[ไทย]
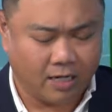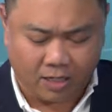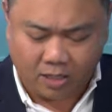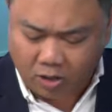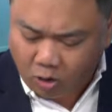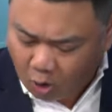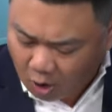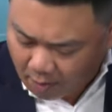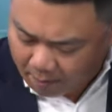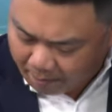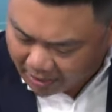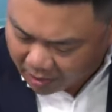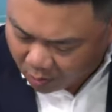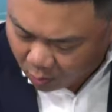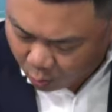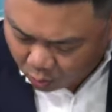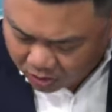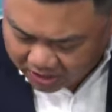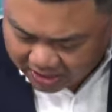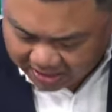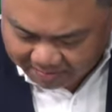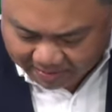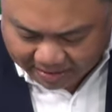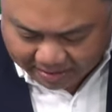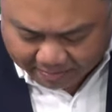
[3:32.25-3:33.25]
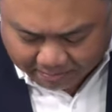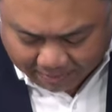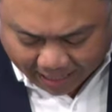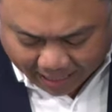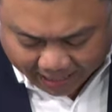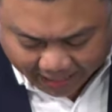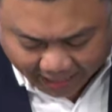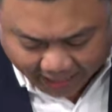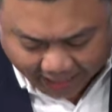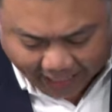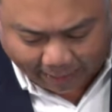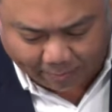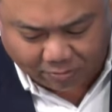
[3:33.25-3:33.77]
โดยเป็นหุ้นที่มี
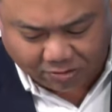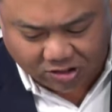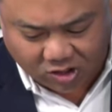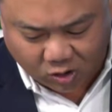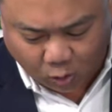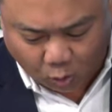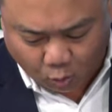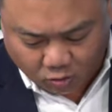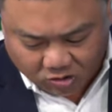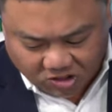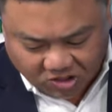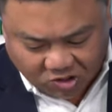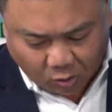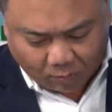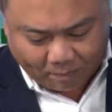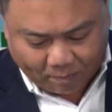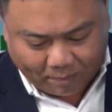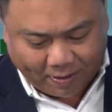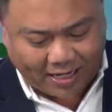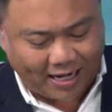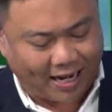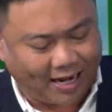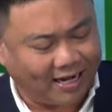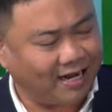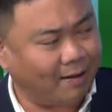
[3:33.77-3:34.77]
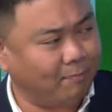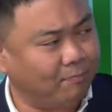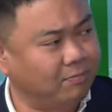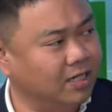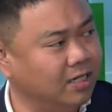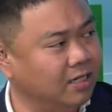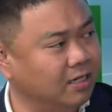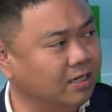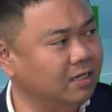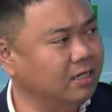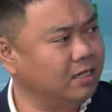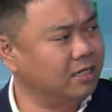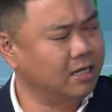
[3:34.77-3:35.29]
market cap สูงสุดเป็นอันดับหนึ่ง
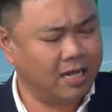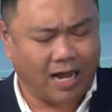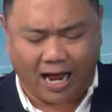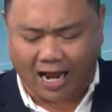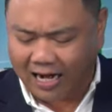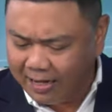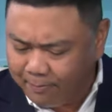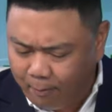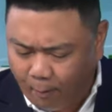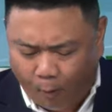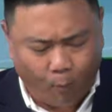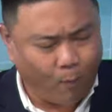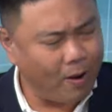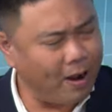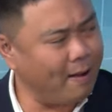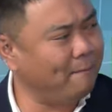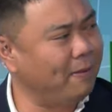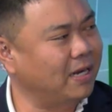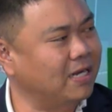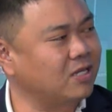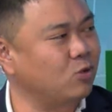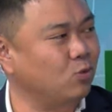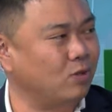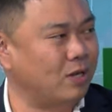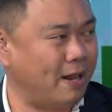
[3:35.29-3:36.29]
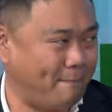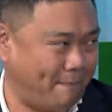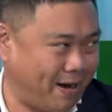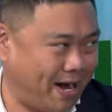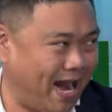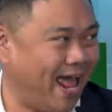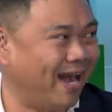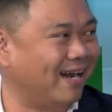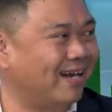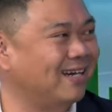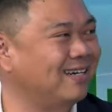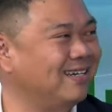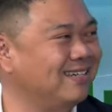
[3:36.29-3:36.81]
อันนี้ผมว่ามันอยู่ในแพล
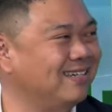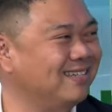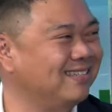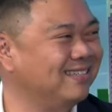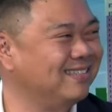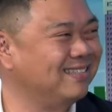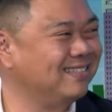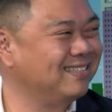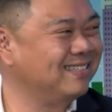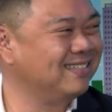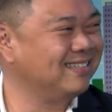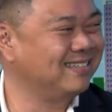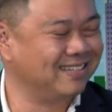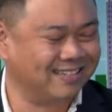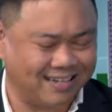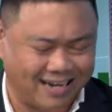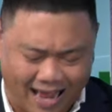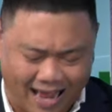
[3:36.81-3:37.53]
นนะ